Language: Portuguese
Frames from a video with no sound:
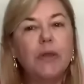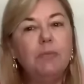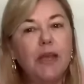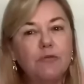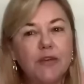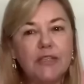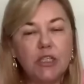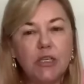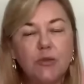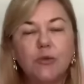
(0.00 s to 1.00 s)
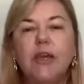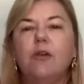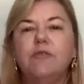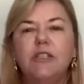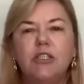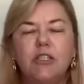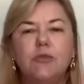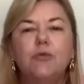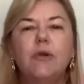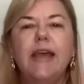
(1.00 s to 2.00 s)
O primeiro vestido, que é o
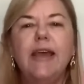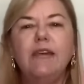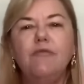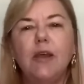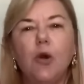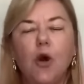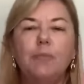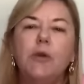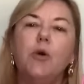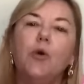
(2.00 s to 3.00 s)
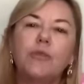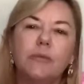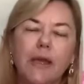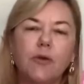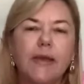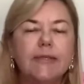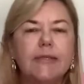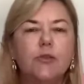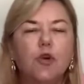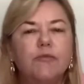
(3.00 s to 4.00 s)
vestido envelope, ou também
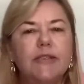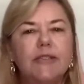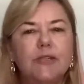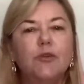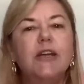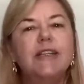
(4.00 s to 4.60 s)
conhecido como vestido